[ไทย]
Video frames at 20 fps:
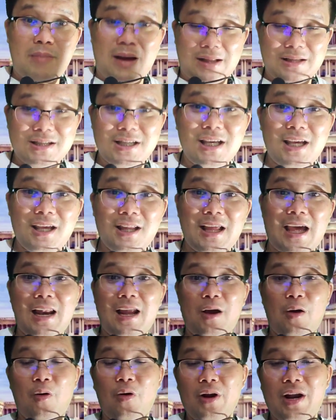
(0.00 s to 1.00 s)
บัญชีแต่
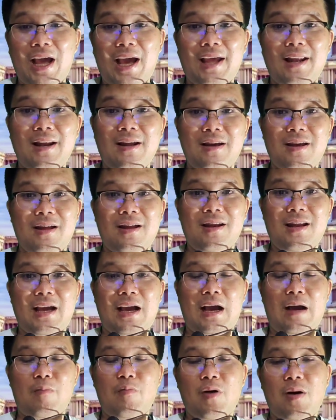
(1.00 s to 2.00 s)
ละคนได้เลย
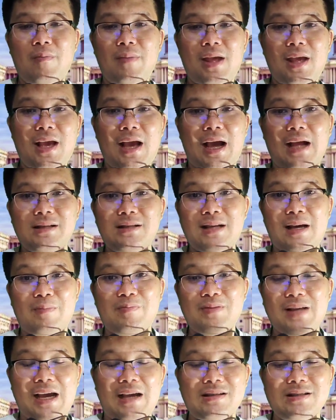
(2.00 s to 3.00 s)
นะครับ ว่ามีการจั
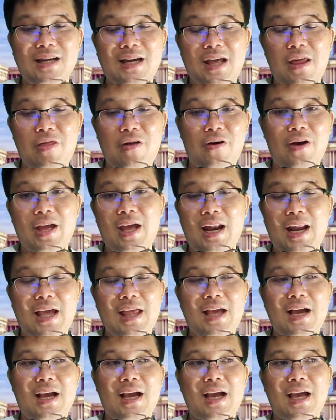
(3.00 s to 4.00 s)
บจ่ายใช้สอยอะไร
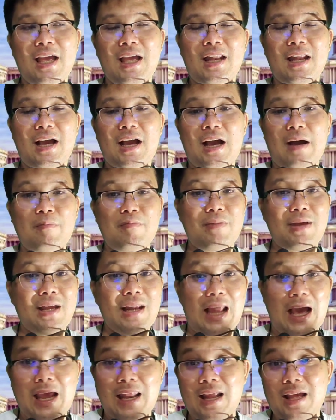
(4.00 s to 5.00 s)
ยังไงนะครับ มี
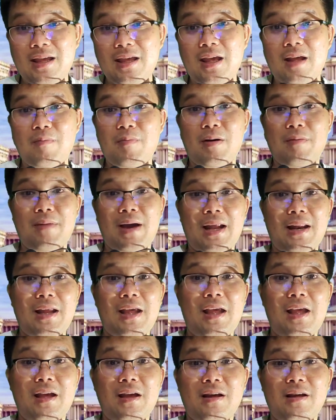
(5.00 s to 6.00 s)
รายละเอียดประมาณ
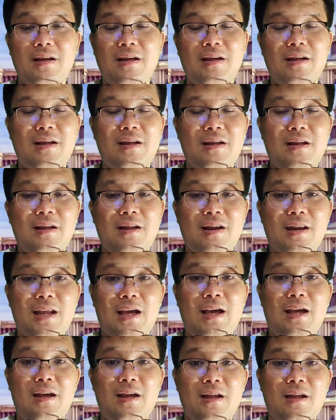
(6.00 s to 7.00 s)
นี้
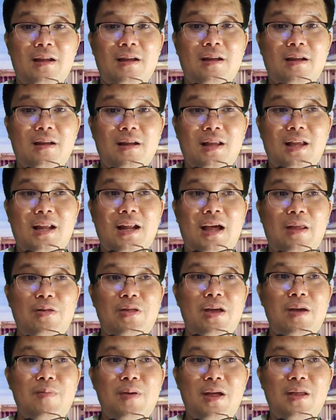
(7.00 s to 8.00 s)
นะ ฉะนั้น
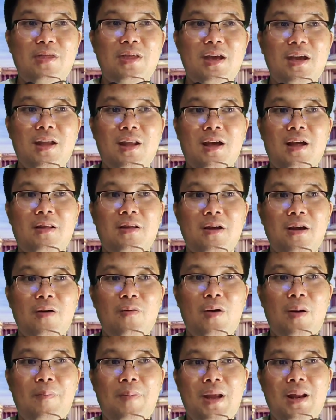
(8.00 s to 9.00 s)
CBC เนี่ยถื
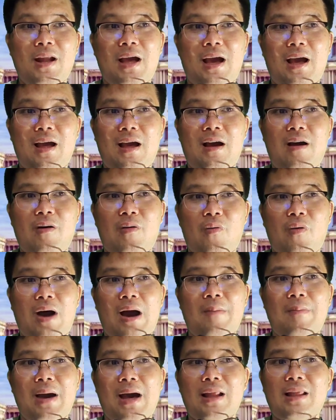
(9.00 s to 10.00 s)
อว่าเป็นค
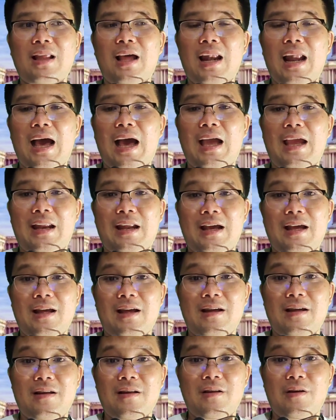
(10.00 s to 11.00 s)
วามอันตรายนะ
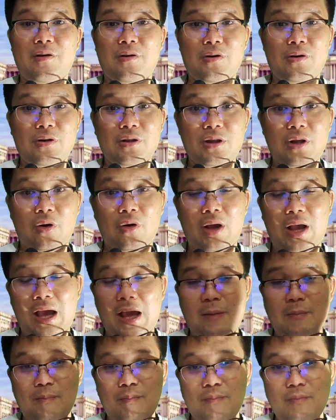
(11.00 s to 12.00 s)
ต่อ
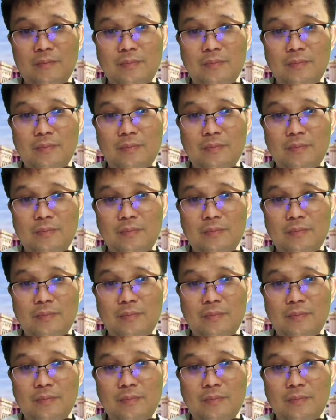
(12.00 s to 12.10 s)
การ